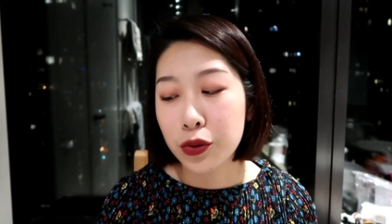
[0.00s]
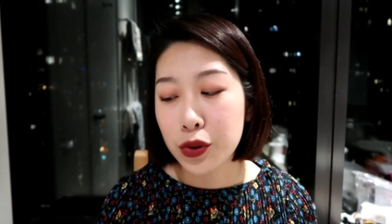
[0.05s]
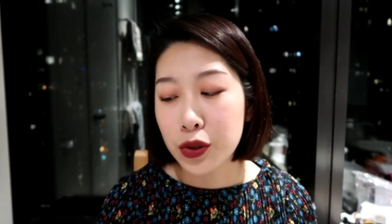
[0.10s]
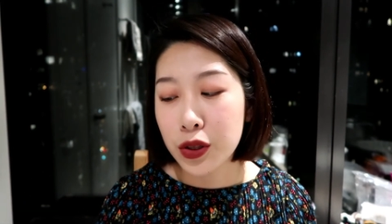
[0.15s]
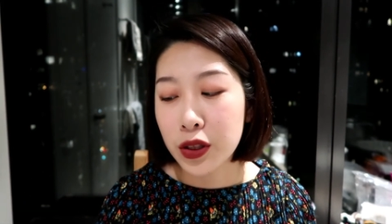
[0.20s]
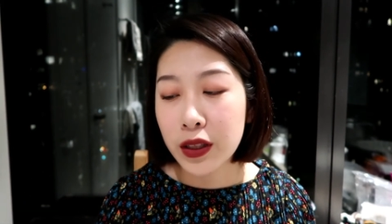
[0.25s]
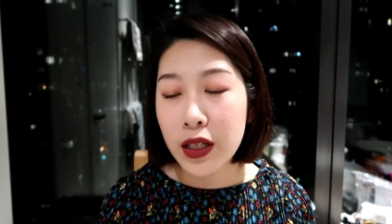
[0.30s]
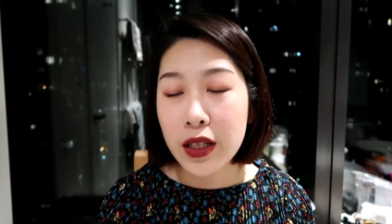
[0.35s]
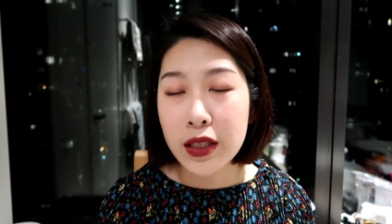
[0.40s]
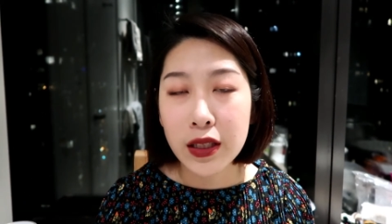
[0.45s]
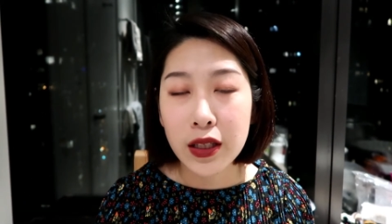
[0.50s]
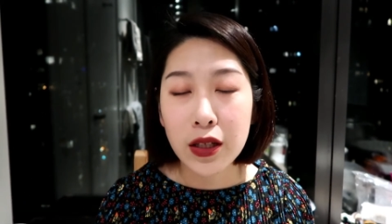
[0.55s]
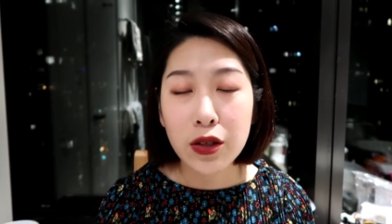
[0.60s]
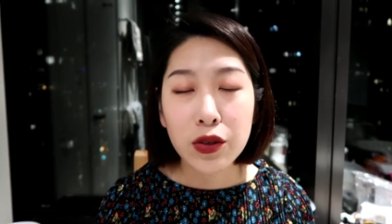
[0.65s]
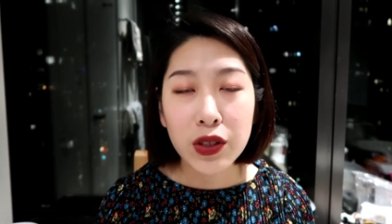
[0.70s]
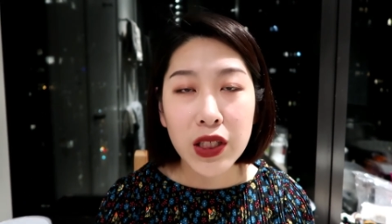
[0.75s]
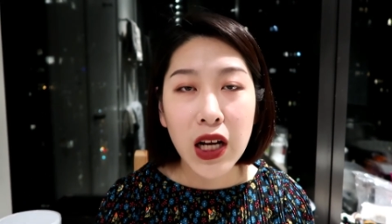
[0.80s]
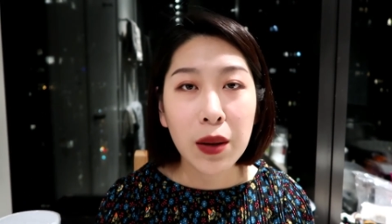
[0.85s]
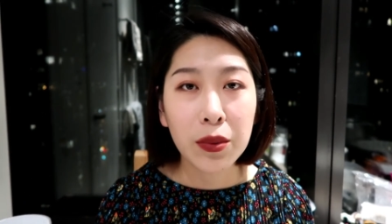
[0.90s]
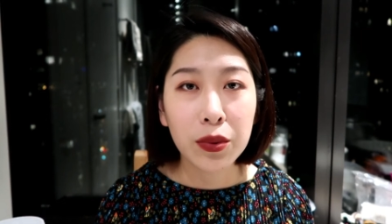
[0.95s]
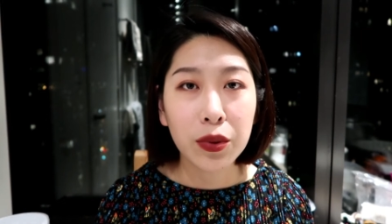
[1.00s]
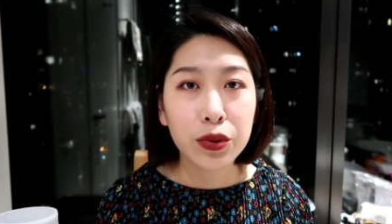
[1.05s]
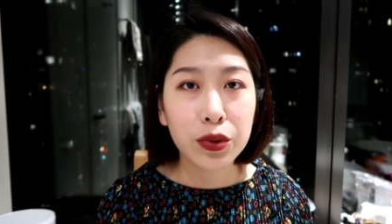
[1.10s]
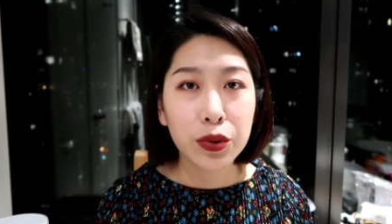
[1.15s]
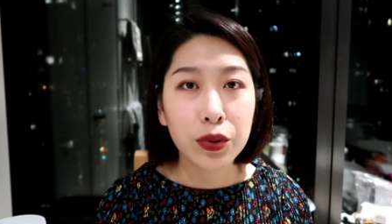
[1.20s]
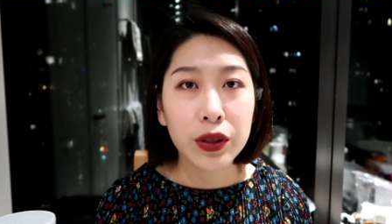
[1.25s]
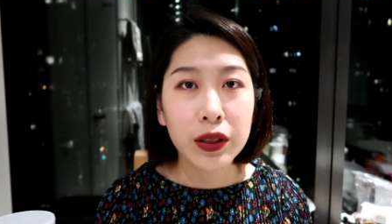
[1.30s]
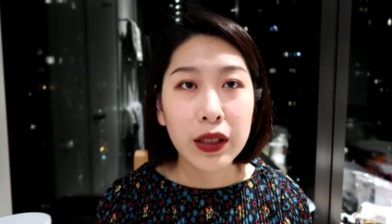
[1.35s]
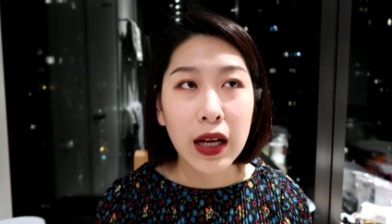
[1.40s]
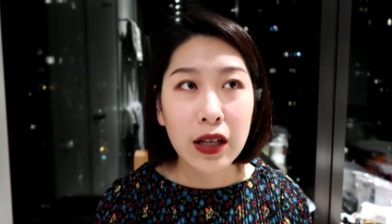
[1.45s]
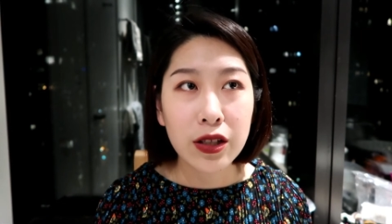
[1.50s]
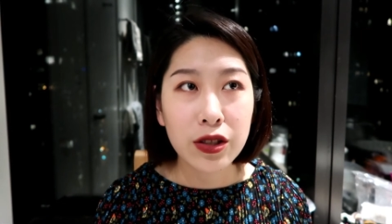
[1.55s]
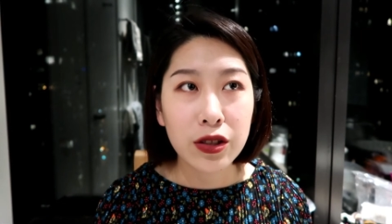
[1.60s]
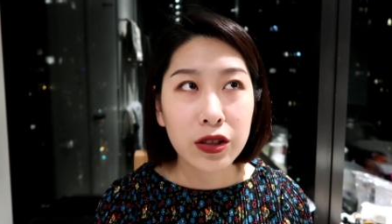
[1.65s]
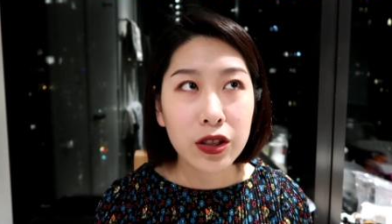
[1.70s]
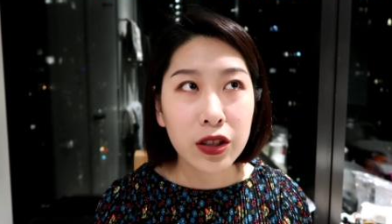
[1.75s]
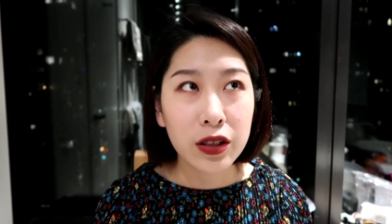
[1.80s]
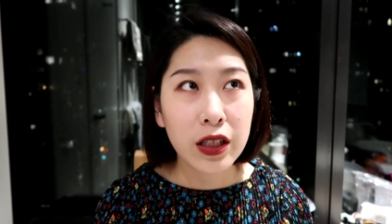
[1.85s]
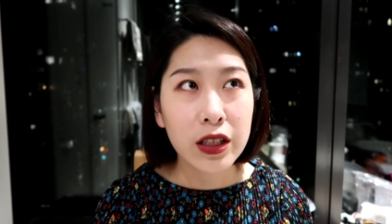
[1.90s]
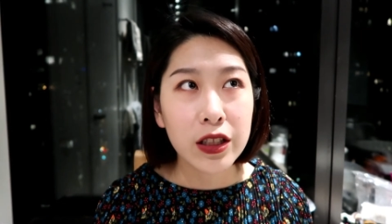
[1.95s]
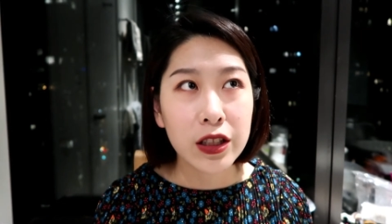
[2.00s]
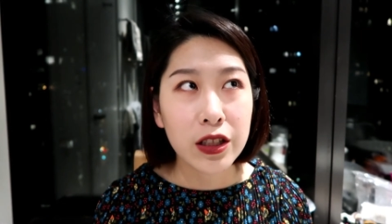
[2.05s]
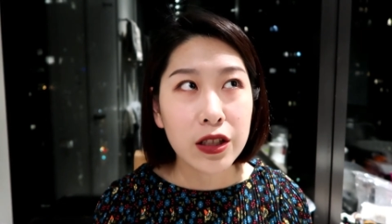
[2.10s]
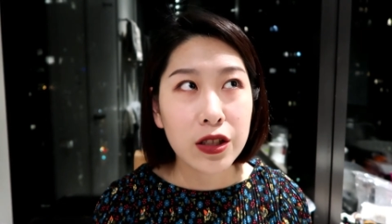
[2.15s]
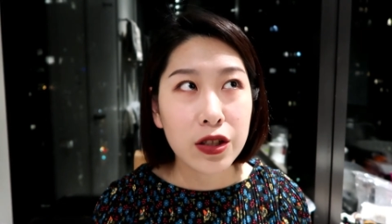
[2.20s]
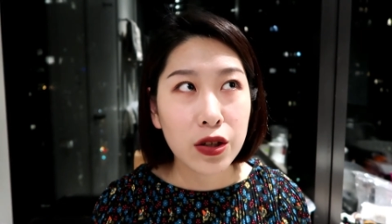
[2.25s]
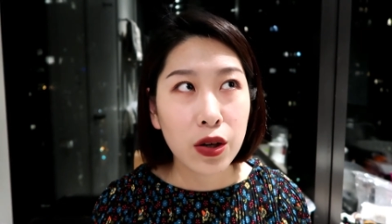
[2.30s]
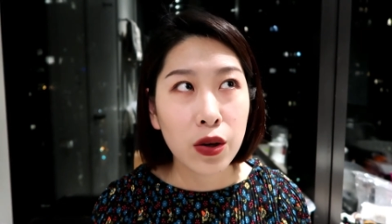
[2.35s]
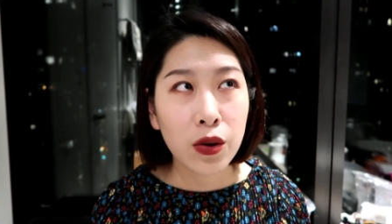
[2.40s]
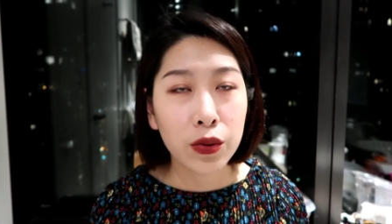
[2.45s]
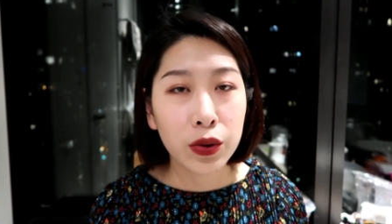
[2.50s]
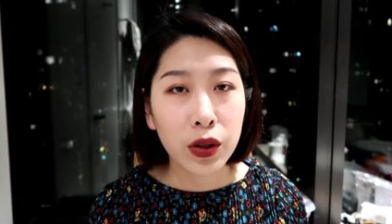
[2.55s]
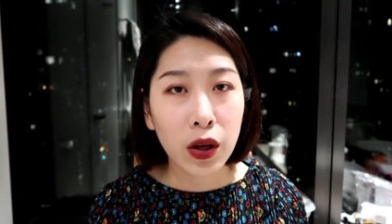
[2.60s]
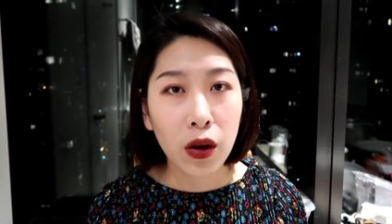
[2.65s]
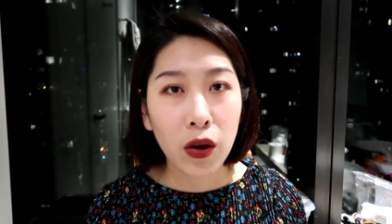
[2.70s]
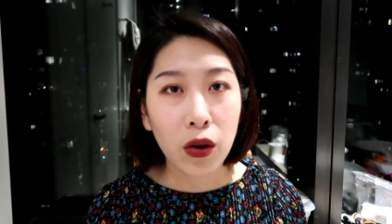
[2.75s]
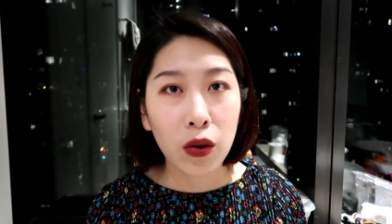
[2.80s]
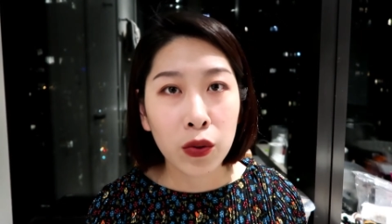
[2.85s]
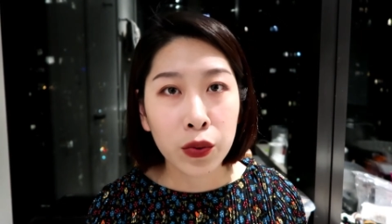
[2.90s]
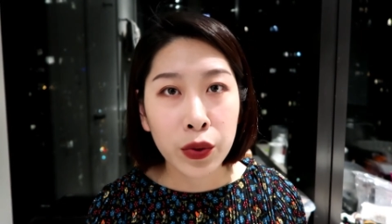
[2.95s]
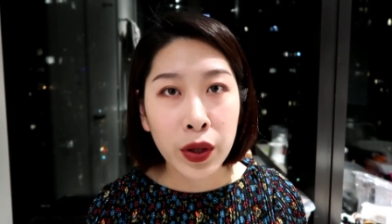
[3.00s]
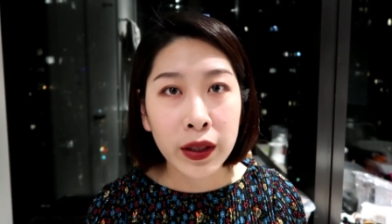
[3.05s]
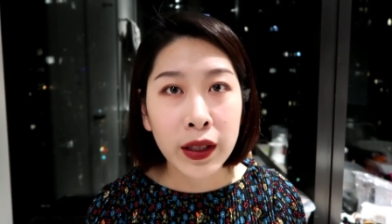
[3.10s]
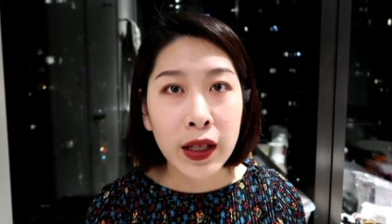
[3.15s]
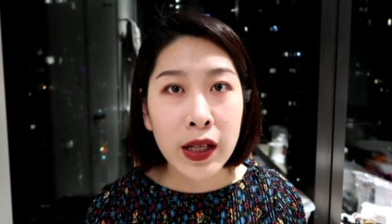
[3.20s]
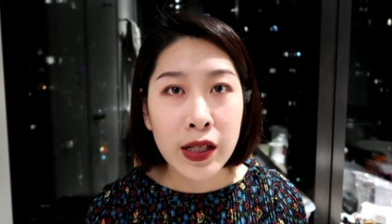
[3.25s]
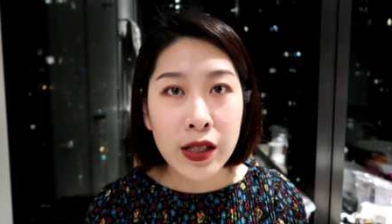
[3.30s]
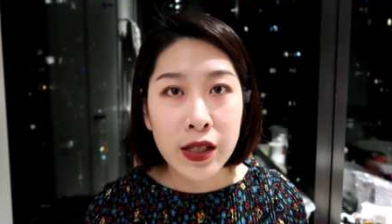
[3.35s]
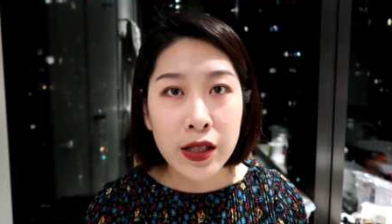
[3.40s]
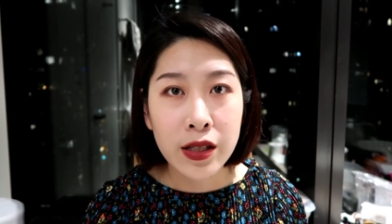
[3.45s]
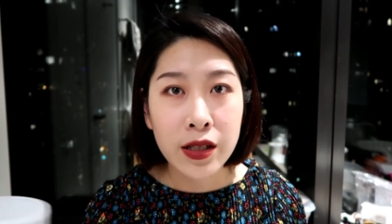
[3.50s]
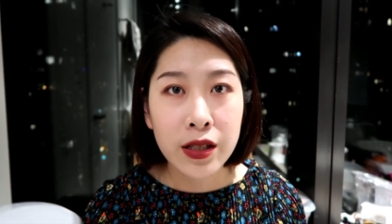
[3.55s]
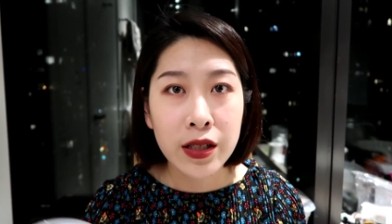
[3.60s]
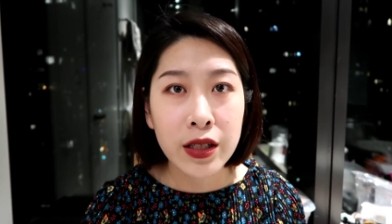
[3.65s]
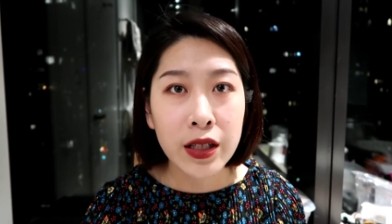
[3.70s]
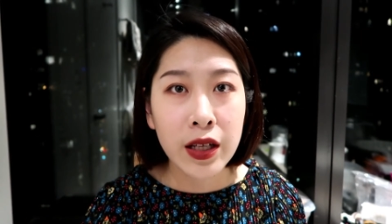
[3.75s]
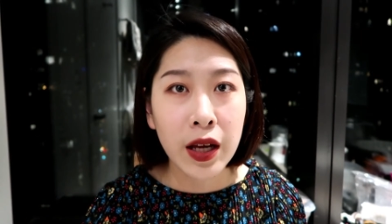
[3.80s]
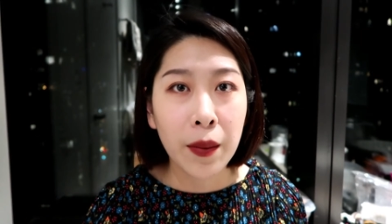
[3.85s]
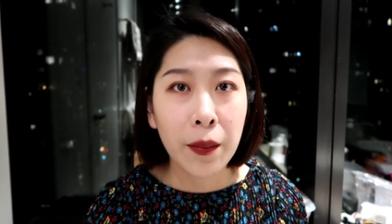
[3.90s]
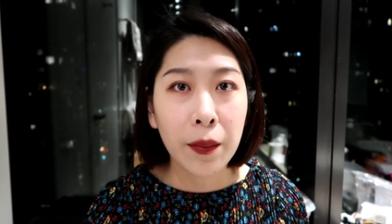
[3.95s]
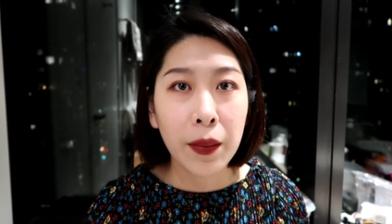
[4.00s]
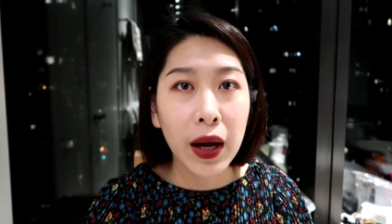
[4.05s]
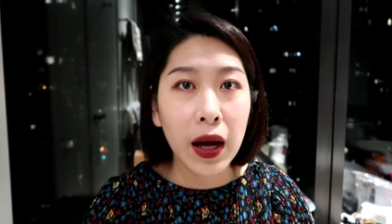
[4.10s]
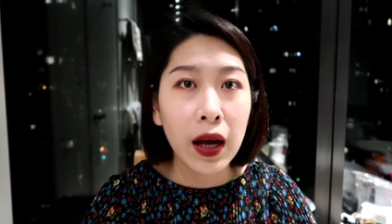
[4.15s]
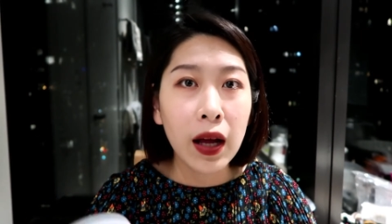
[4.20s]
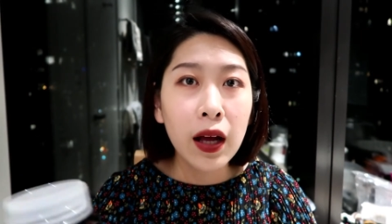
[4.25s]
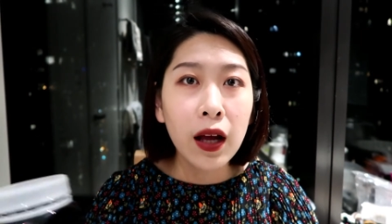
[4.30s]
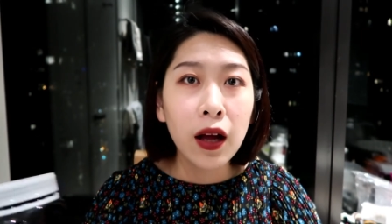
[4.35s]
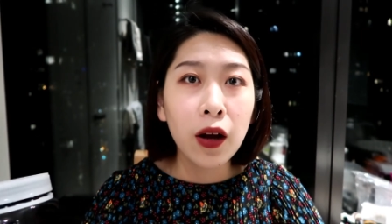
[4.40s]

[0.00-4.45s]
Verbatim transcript: 就是圣诞节的时候差不多就会打折，圣诞节之后到元旦之前吧，